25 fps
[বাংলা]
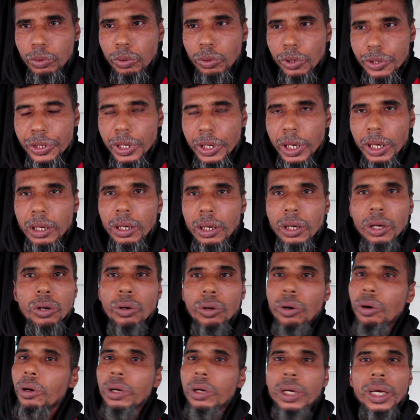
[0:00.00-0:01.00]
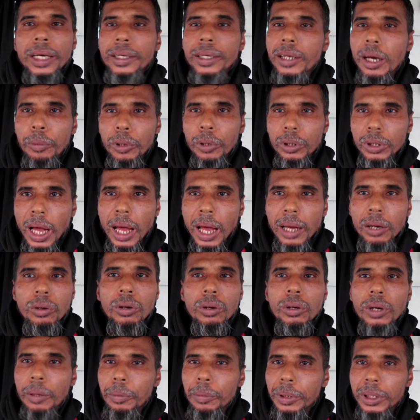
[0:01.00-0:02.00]
নঞ্চে ওখানে সেই পড়তে আর
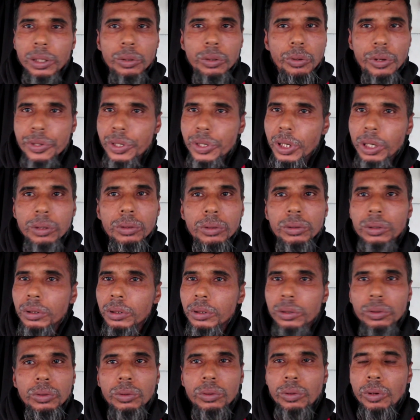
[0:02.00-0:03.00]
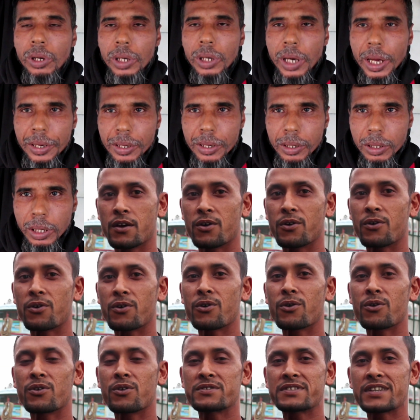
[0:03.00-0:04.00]
ওখানে আমাদের নঞ্চে হয় নাই
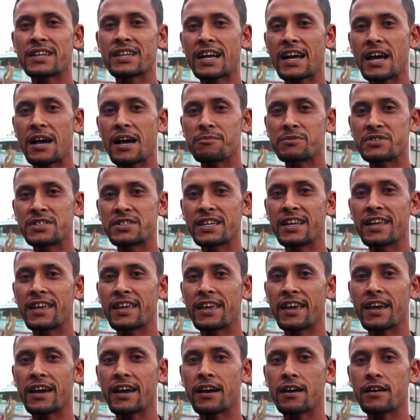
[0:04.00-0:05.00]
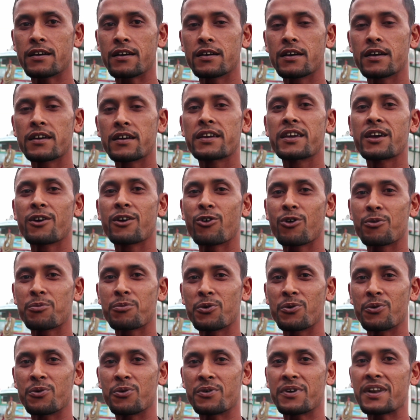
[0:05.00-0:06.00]
ওখান নঞ্চের খামসি কেয়া কি
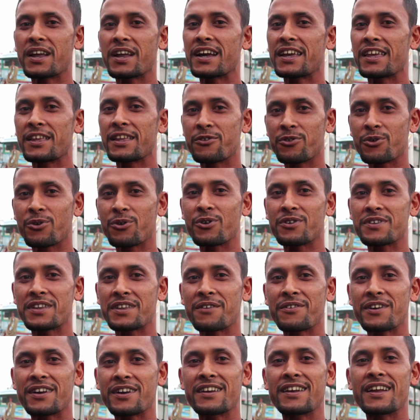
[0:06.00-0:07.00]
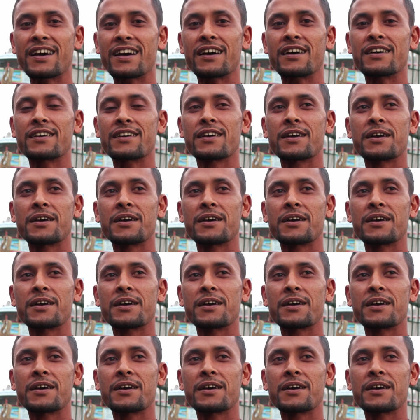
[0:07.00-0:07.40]
করবো না কিছু করতে পারি না